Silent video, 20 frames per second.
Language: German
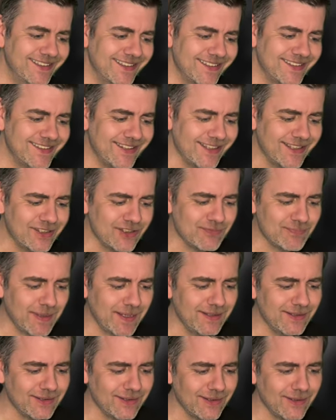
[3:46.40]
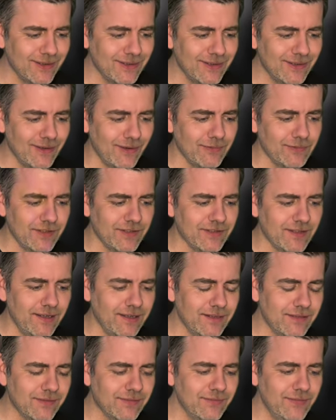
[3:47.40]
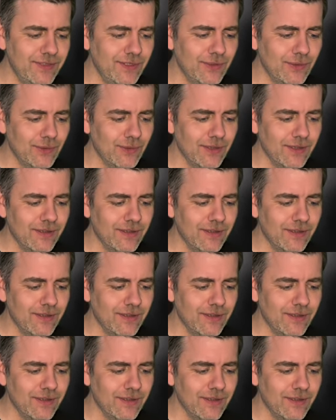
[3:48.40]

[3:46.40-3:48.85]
seid gespannt äh, auf das Ranglisten-Video.